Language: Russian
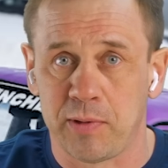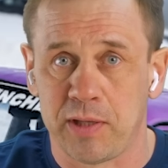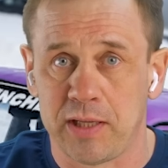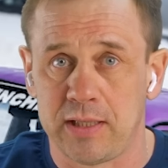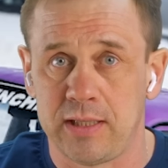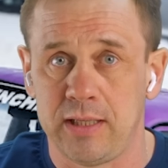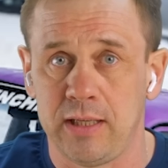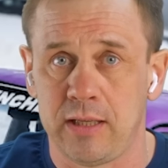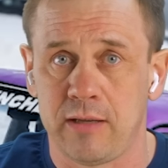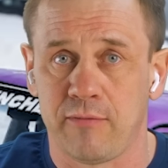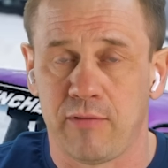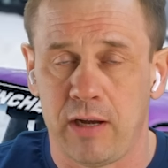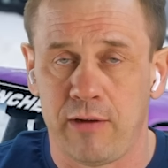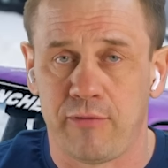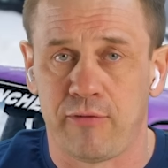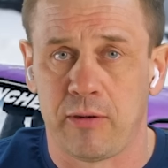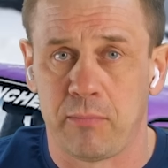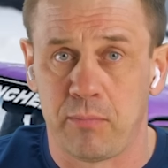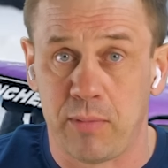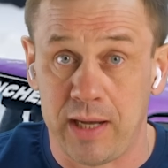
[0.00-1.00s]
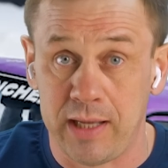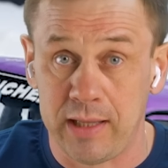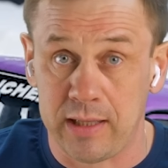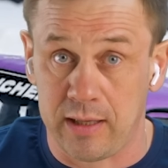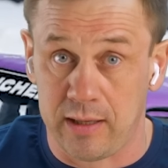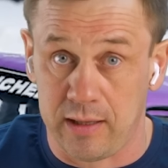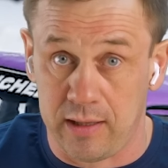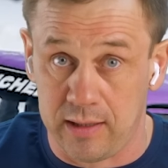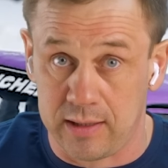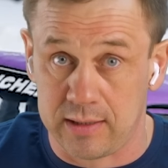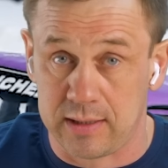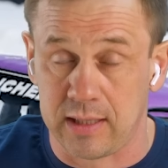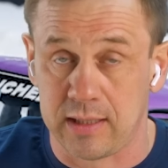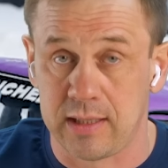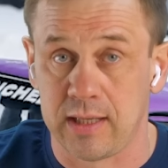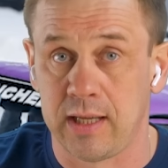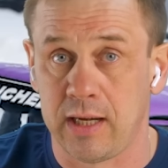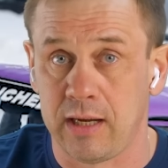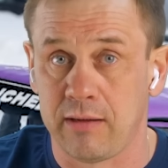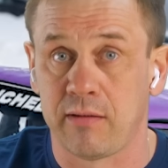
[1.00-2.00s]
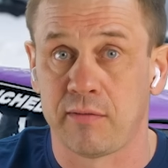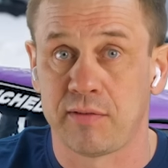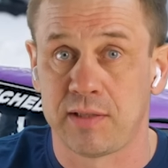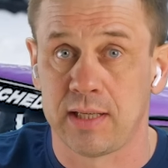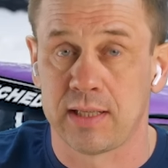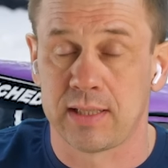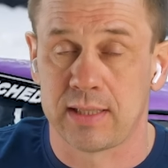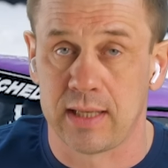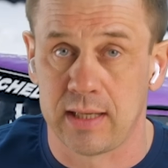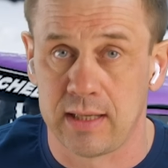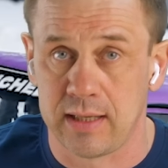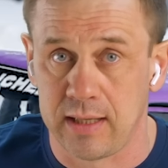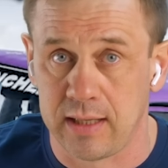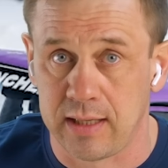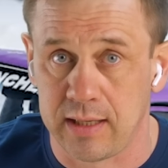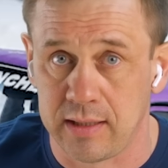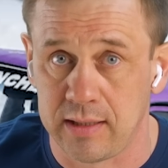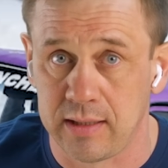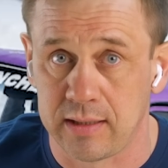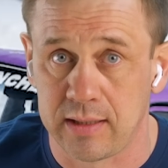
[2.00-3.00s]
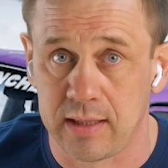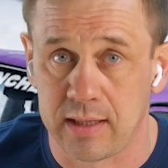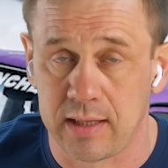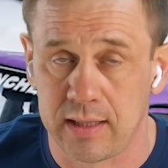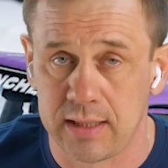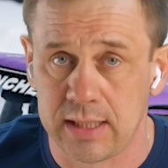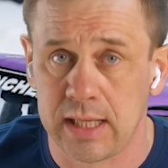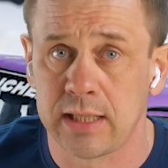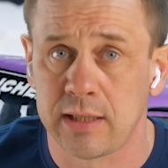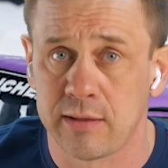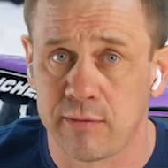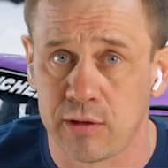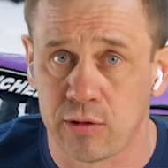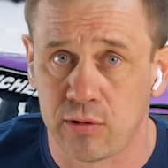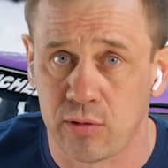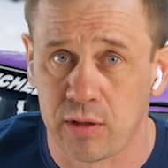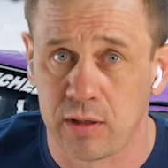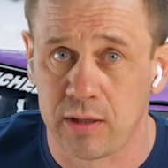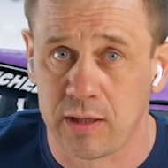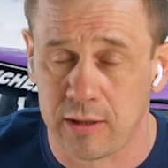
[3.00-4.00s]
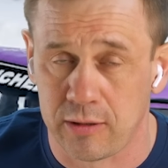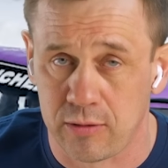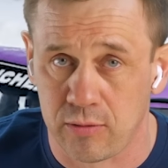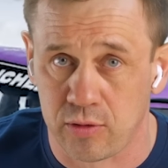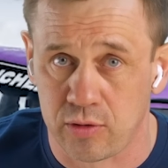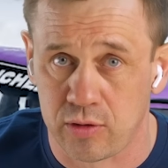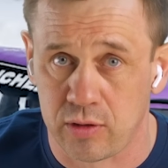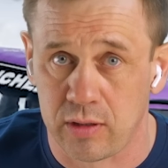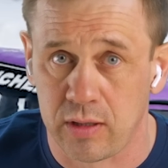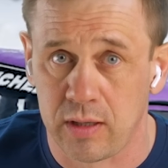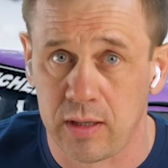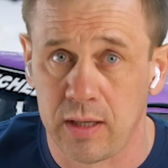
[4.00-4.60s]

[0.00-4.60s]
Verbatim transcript: платить в Альфа-банк и, кстати говоря, во все остальные кредитные организации, и которых я должен.